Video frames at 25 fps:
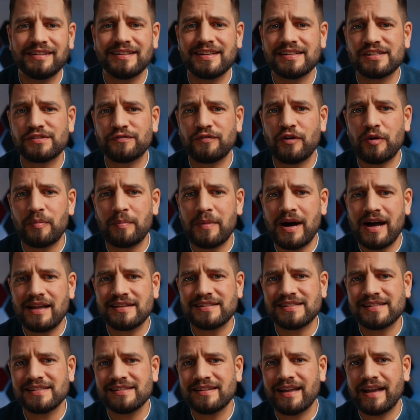des
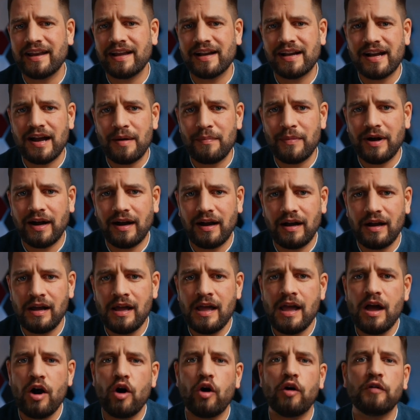Formats in deiner Kamera
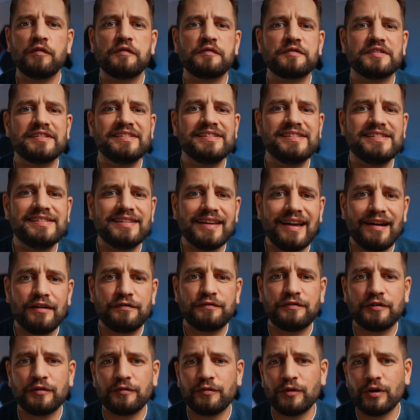oft sehr
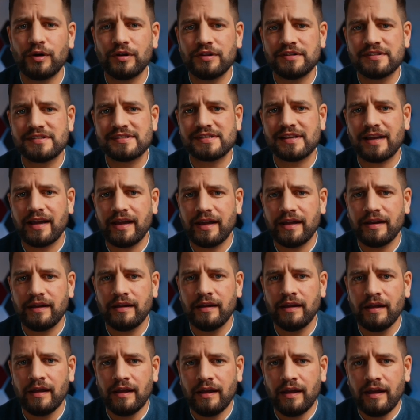verwirrend sein.
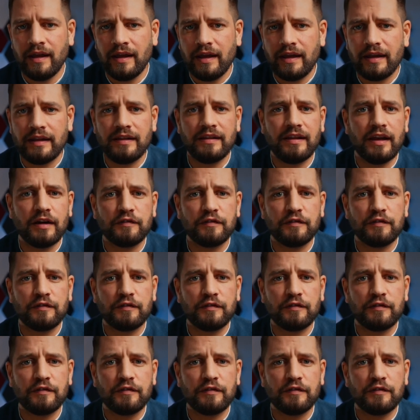In der